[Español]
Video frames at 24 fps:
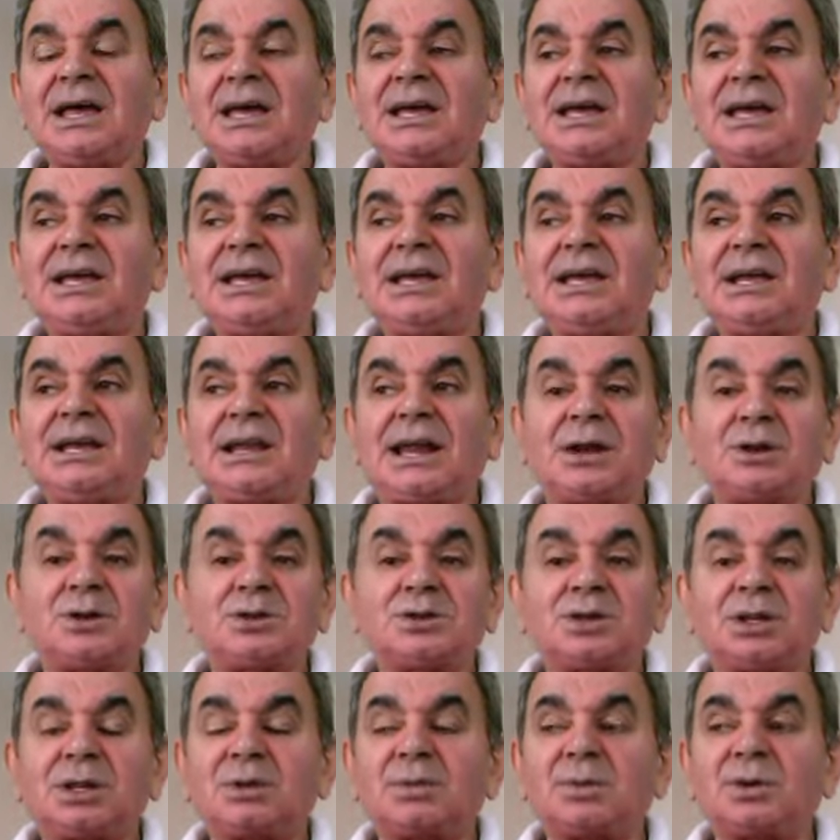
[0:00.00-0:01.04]
y la
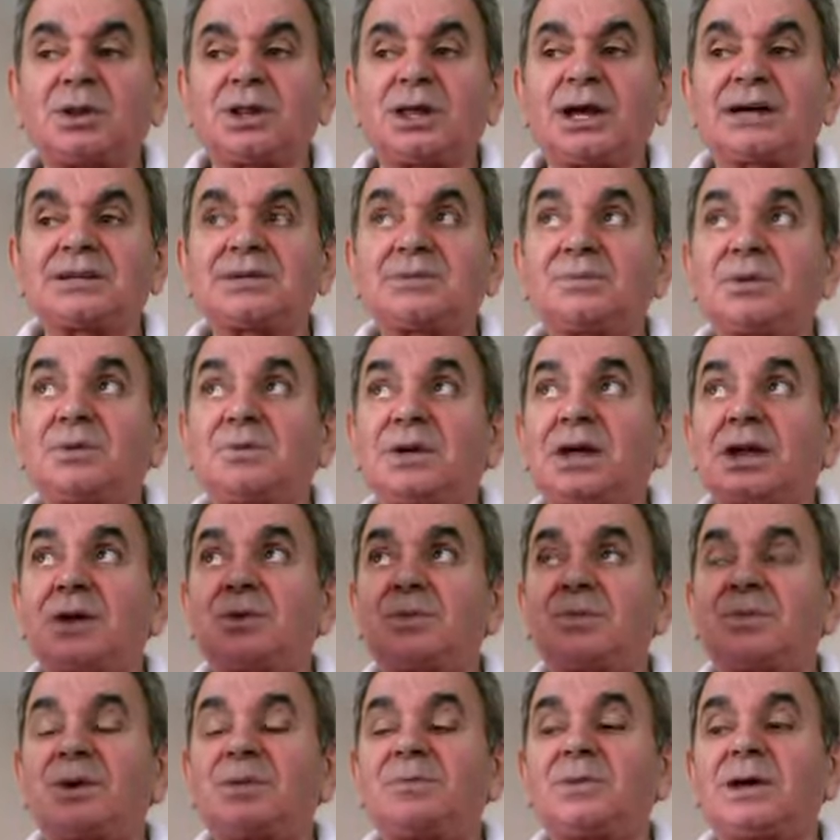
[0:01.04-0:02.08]
noche de bodas vivían
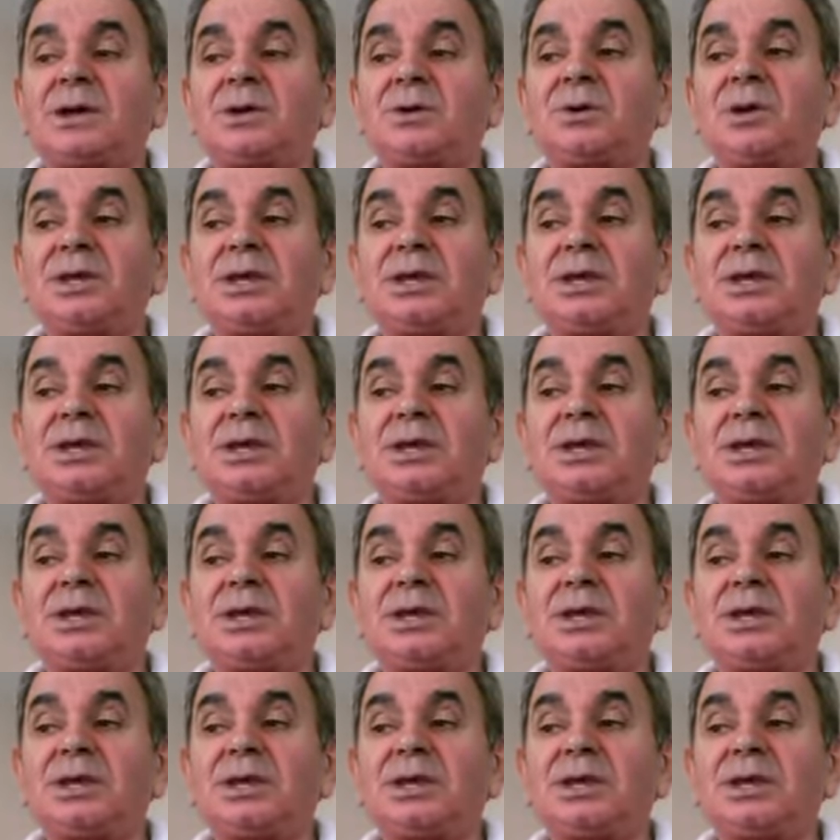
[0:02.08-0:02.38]
un primero,